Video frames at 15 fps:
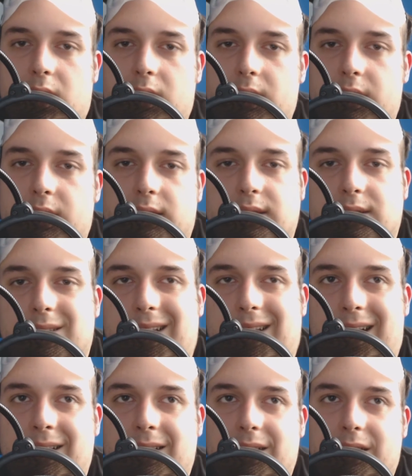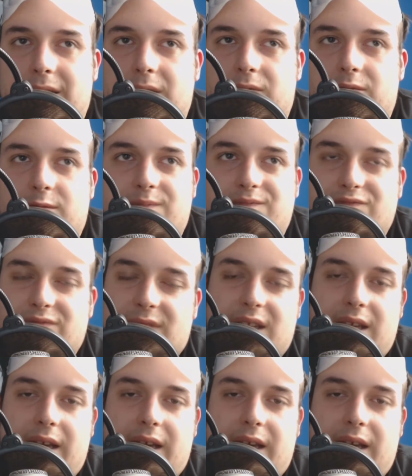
oder des anderen,